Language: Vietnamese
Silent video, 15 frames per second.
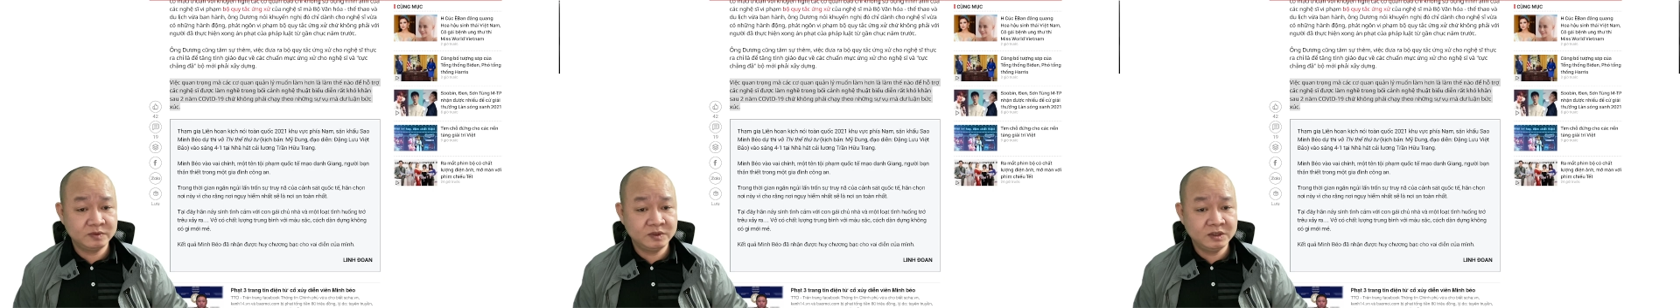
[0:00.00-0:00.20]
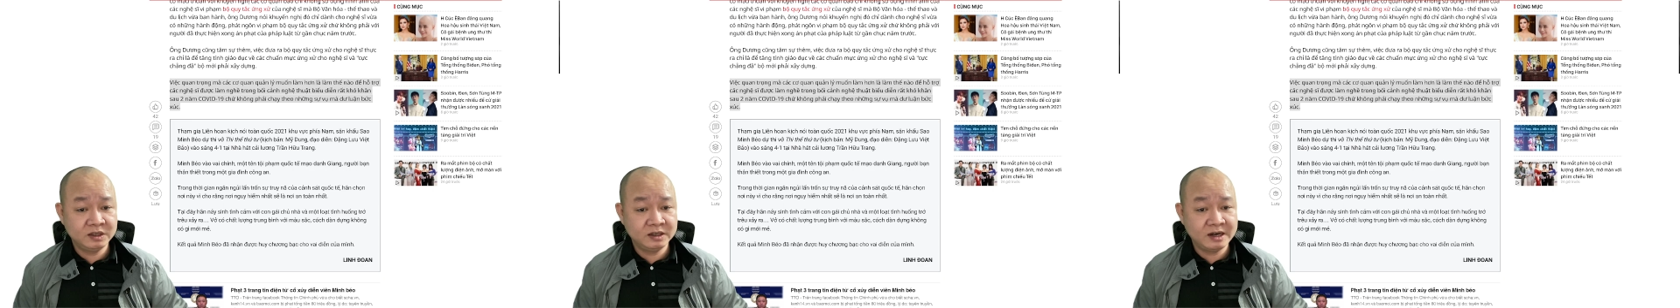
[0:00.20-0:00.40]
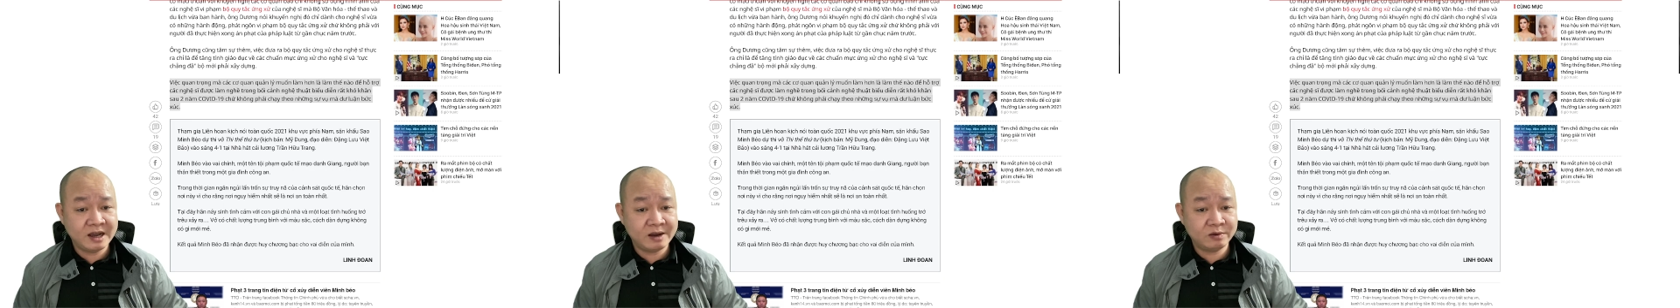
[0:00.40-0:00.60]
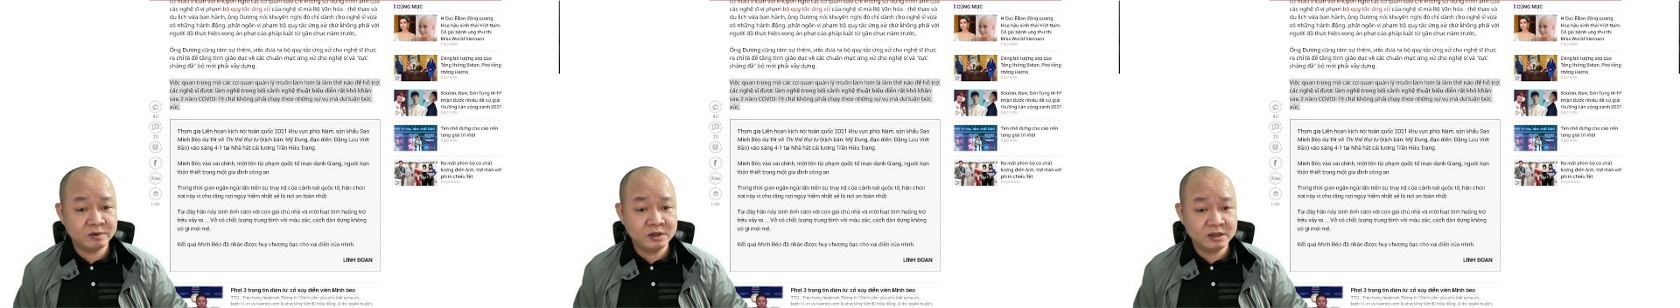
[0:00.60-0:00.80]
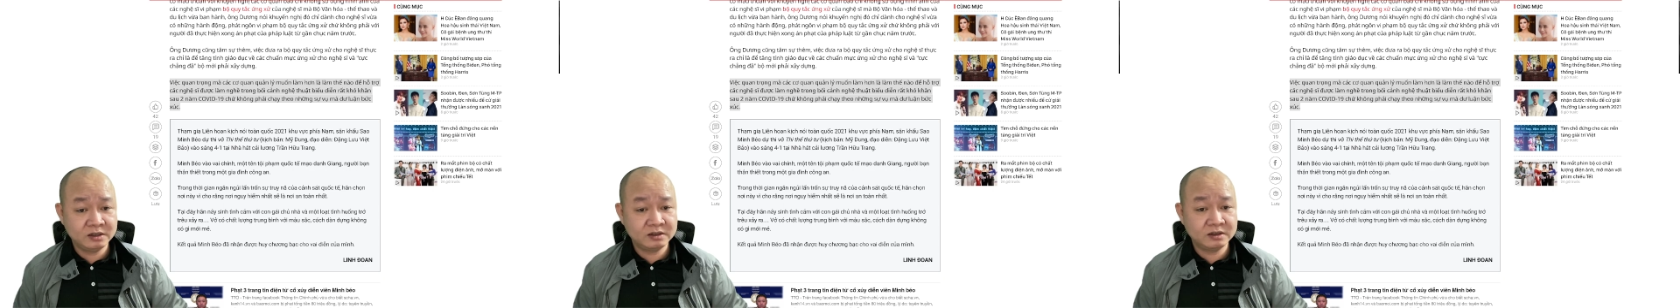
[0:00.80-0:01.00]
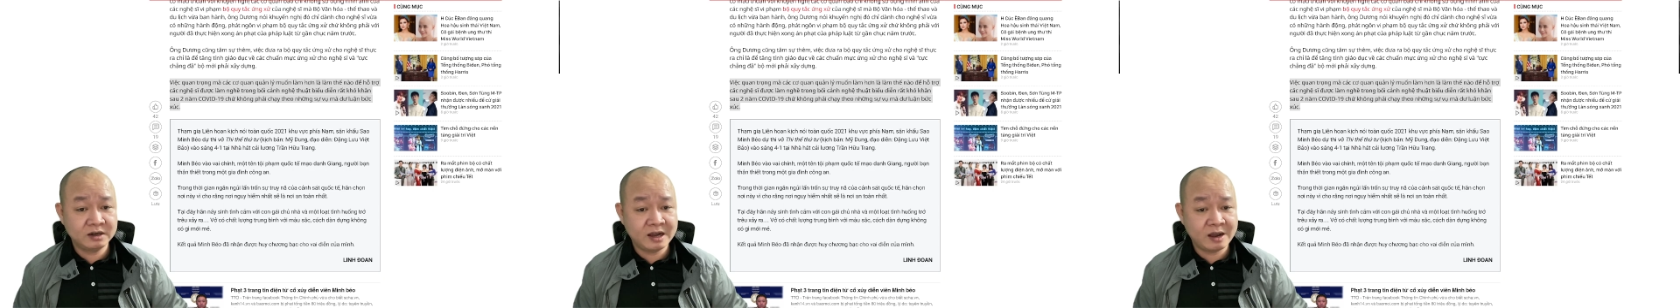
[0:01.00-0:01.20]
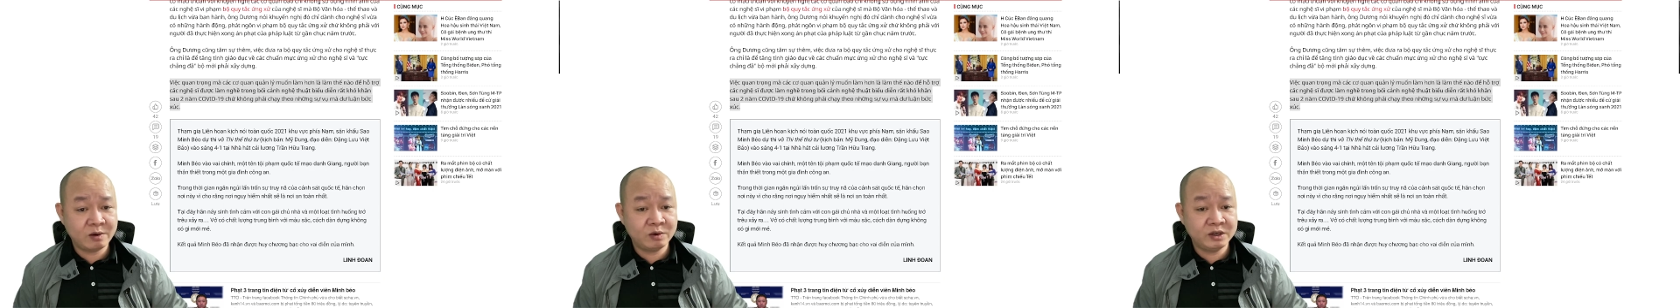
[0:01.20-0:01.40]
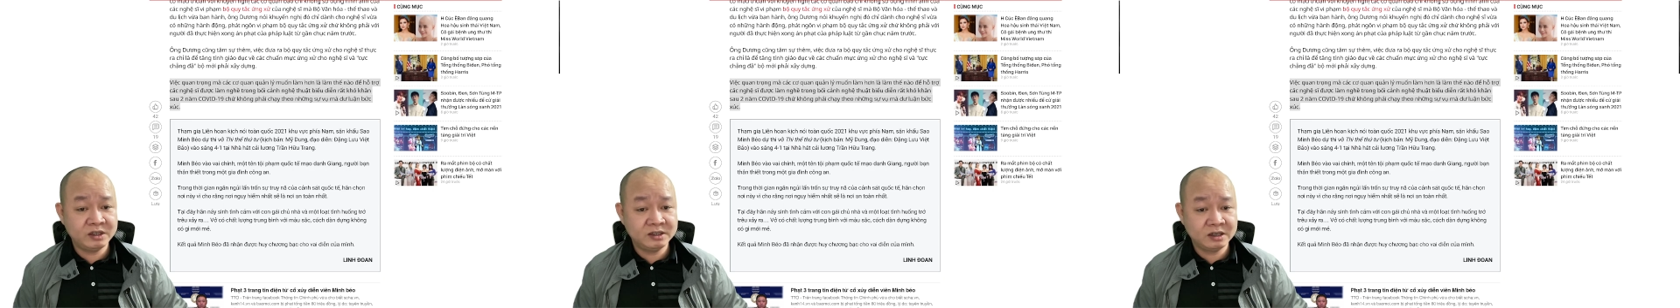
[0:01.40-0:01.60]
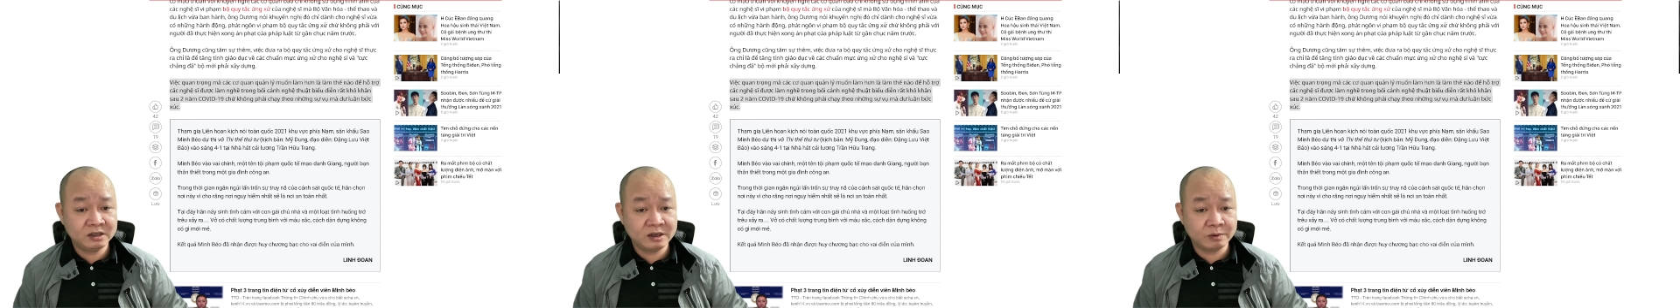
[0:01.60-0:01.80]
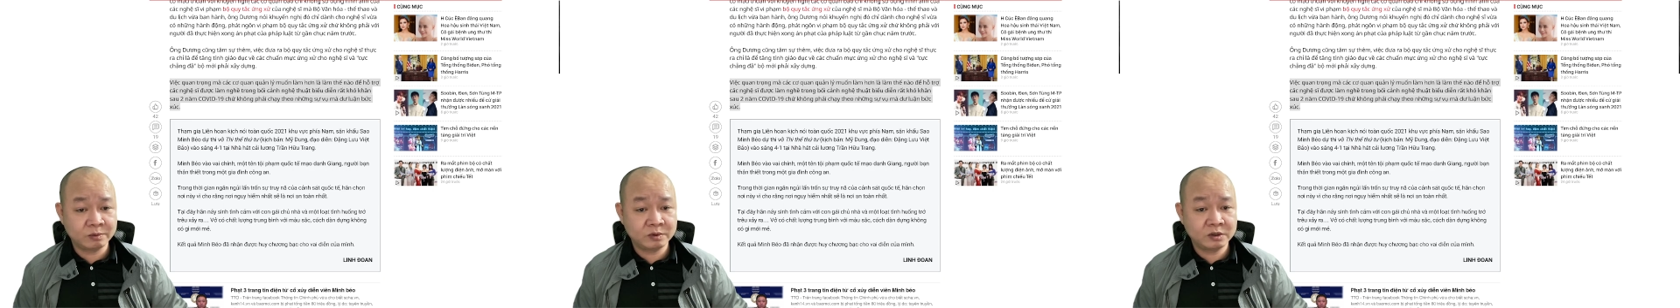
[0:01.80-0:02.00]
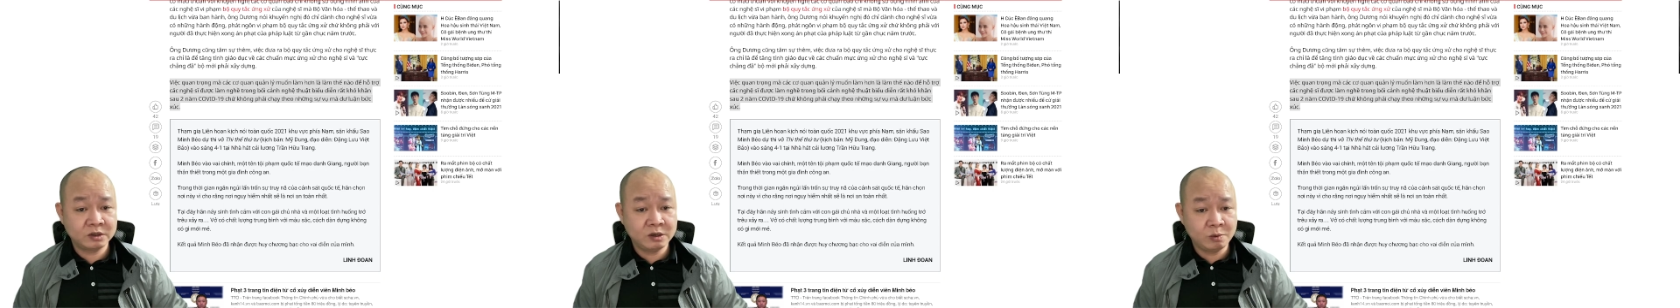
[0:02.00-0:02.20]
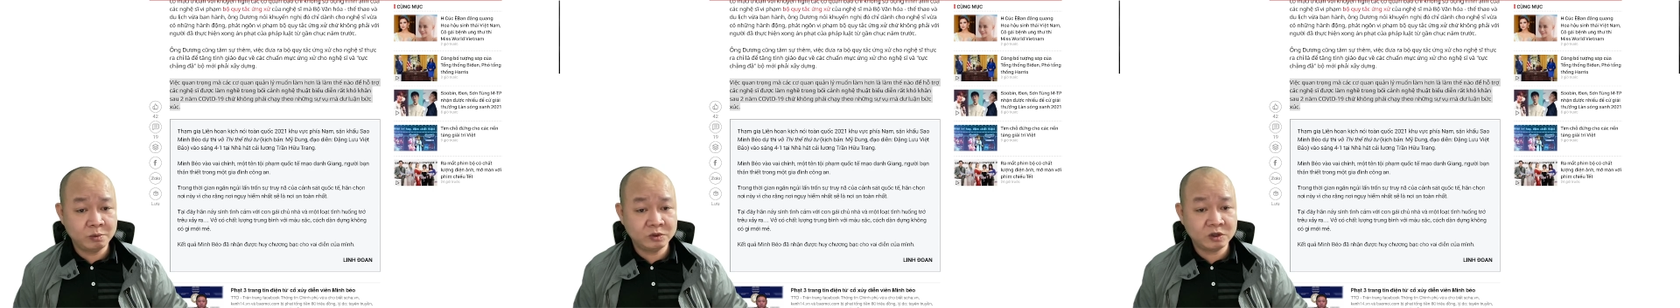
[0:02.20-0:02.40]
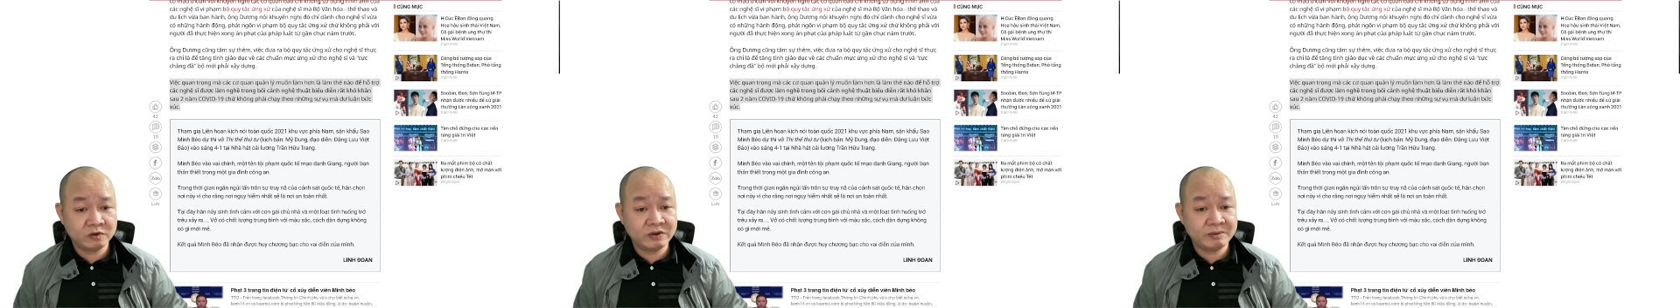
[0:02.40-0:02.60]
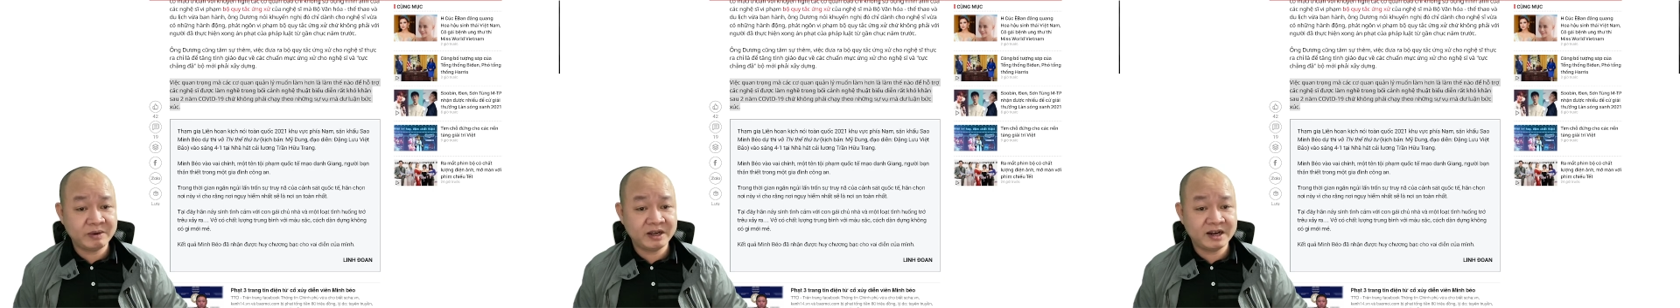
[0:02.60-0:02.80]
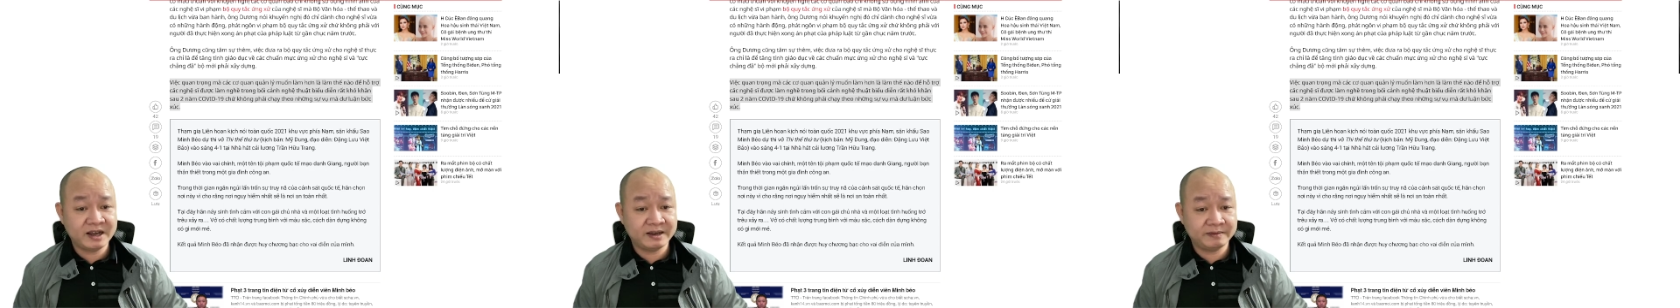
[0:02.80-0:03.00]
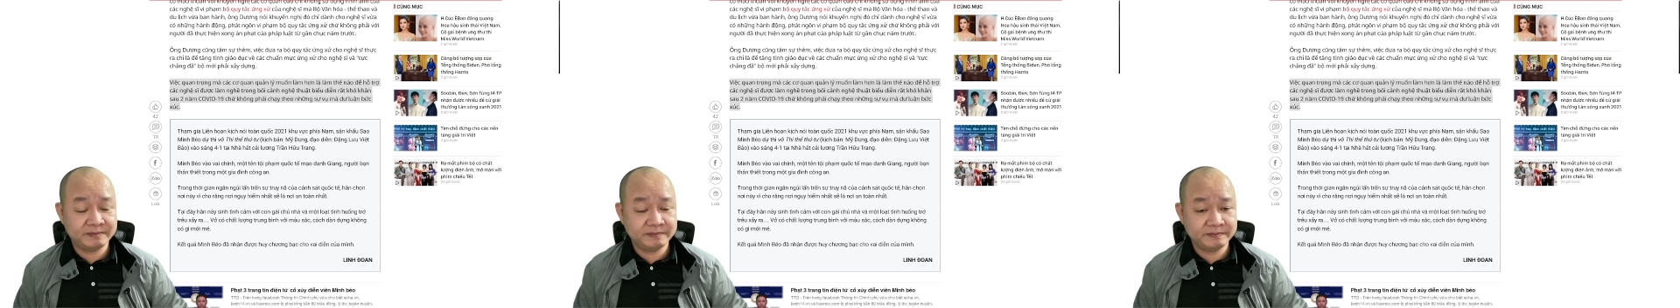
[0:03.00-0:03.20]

nhưng đạo đức, đạo lý dân tộc không cho phép anh làm.